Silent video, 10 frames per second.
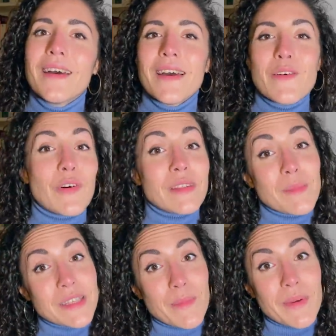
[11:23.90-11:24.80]

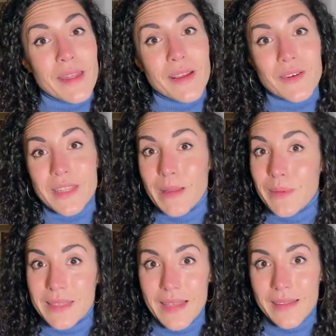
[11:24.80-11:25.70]
Fatemi sapere cosa ne
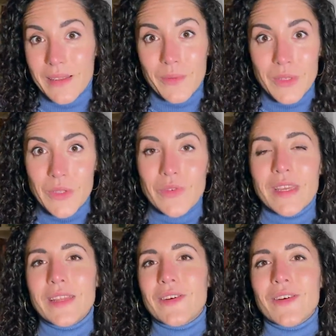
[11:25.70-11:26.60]
pensate di questo
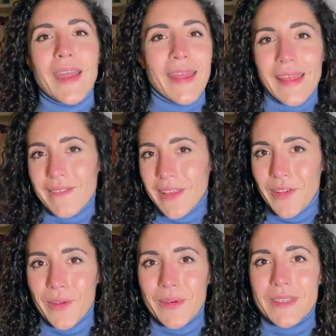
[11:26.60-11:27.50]
video e dei
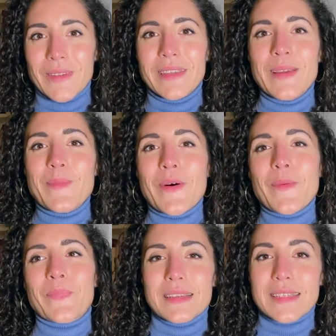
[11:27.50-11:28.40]
video di questo questo
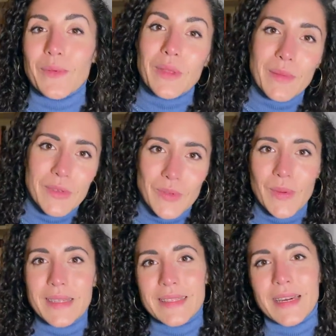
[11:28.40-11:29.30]
tipo. Seguitemi
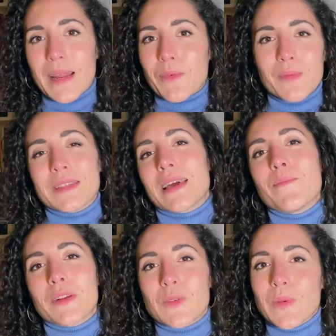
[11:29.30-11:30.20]
su Instagram, come
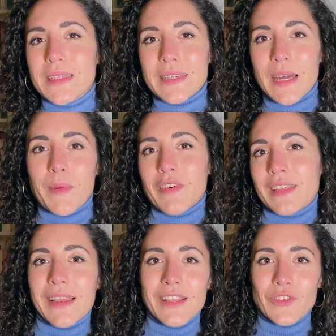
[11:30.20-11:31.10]
sempre su Instagram
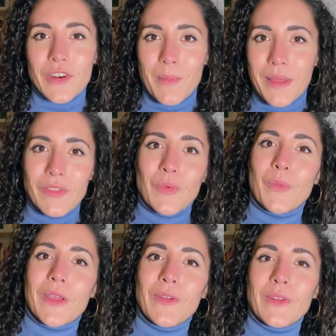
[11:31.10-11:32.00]
avete degli aggiornamenti un
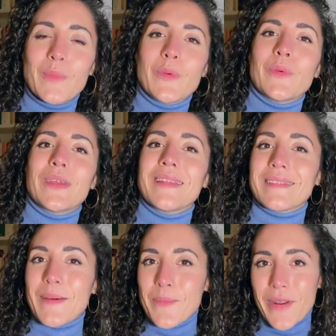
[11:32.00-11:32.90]
pochino di più
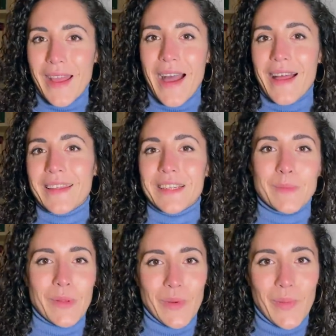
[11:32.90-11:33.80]
in tempo reale
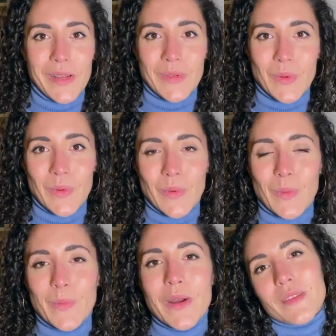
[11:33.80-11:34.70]
rispetto a quelli su
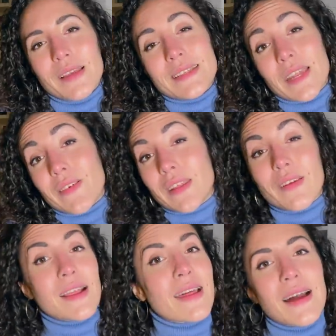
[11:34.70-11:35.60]
YouTube.
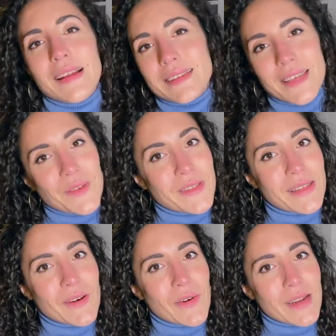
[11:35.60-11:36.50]
Iscrivetevi al canale se non
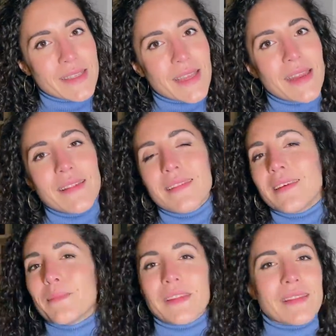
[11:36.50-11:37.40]
siete ancora
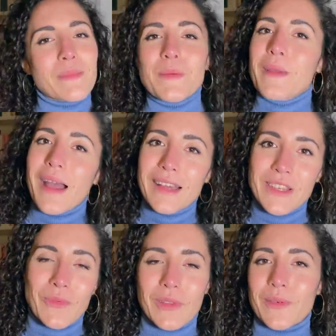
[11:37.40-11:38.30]
iscritti, mettete mi
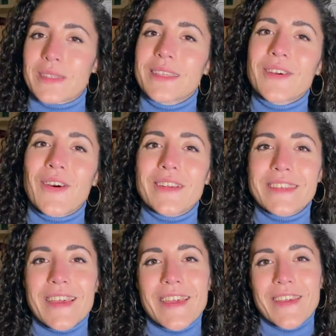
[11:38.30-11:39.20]
piace, tutte queste
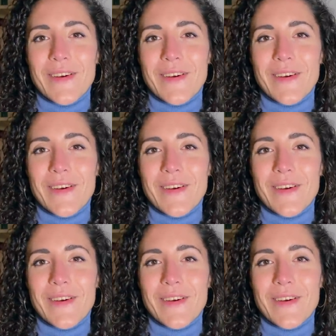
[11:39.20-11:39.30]
cose.